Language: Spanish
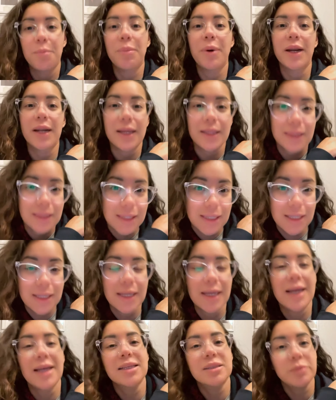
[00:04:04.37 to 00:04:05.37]
para
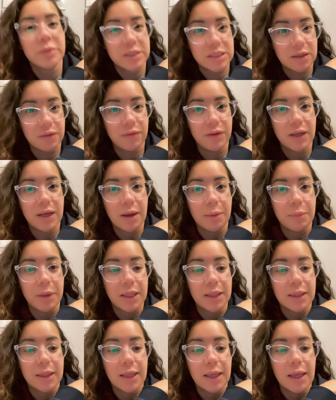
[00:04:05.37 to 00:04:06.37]
ti
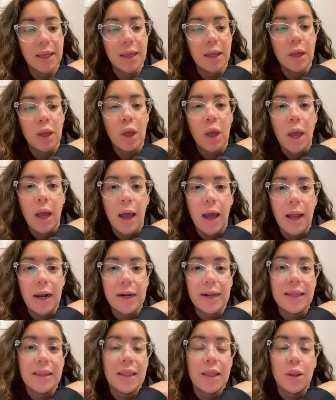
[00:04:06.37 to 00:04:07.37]
específicamente
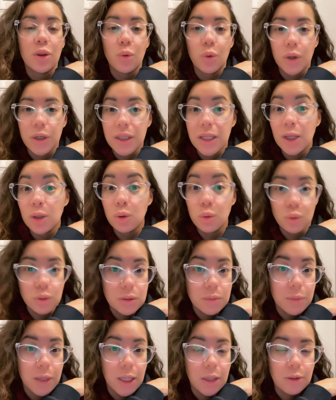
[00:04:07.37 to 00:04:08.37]
alrededor de tus
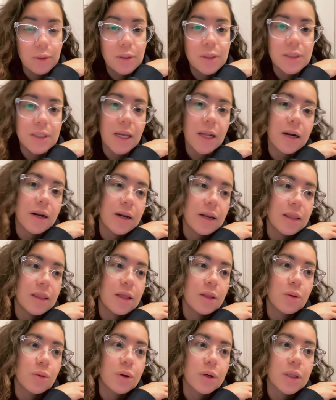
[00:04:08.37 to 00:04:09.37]
miedos,
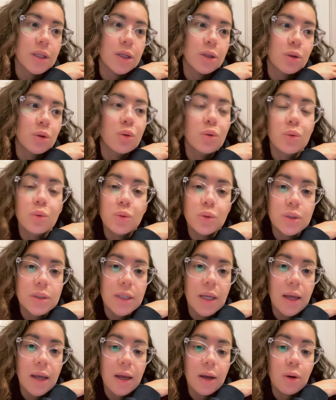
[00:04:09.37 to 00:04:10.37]
alrededor de tus
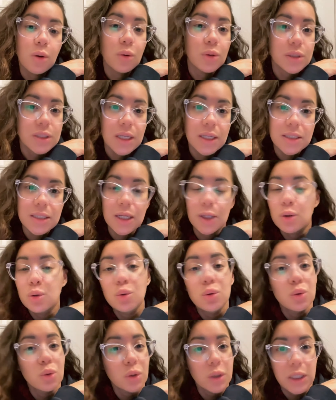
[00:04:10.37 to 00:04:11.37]
ah, cosas que tú
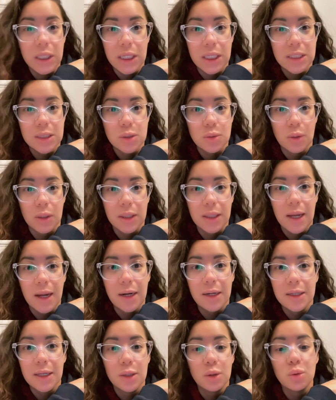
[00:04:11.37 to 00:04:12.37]
no quieres
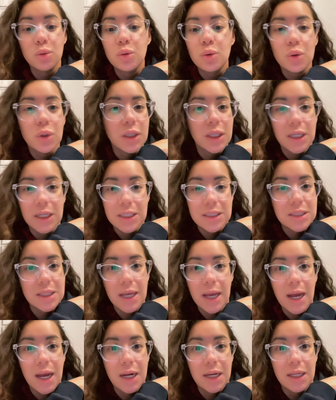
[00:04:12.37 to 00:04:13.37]
soltar, que tú no quieres
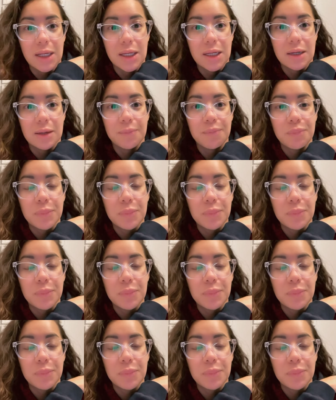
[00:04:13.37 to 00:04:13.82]
dejar ir.